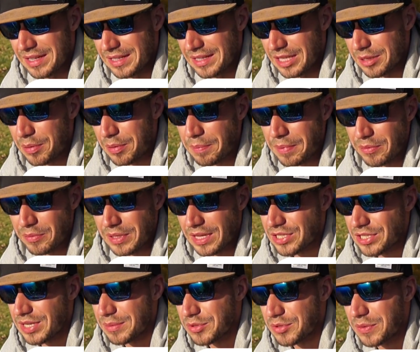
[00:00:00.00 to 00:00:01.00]
nie
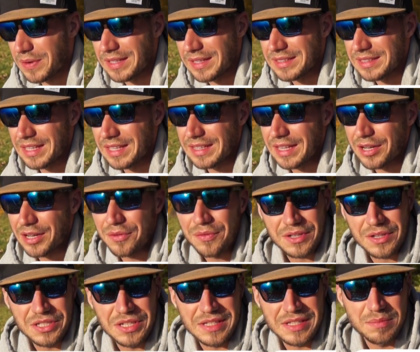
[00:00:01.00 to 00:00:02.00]
popełniać na przykład jednego
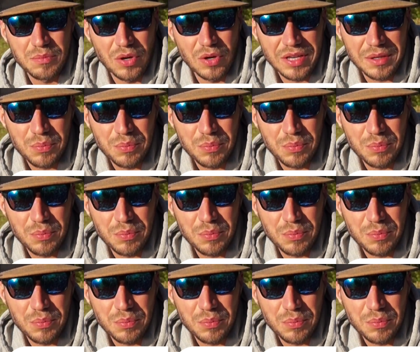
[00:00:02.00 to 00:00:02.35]
właśnie z moich